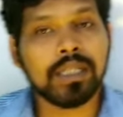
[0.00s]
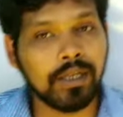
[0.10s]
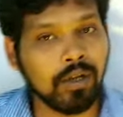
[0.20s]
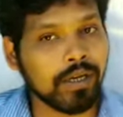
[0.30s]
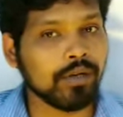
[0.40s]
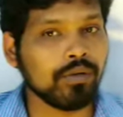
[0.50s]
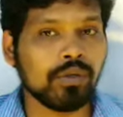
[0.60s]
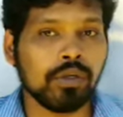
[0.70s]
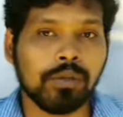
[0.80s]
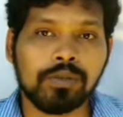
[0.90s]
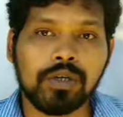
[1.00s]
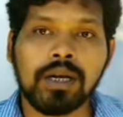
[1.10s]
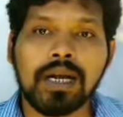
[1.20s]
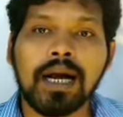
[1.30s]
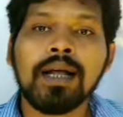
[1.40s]
তিন অঙ্কের ক্ষুদ্রতম
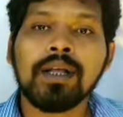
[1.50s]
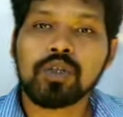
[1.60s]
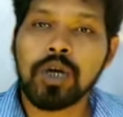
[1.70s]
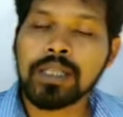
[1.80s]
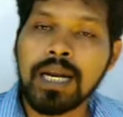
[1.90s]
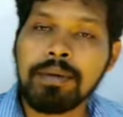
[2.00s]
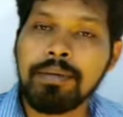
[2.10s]
সংখ্যা ছয় দ্বারা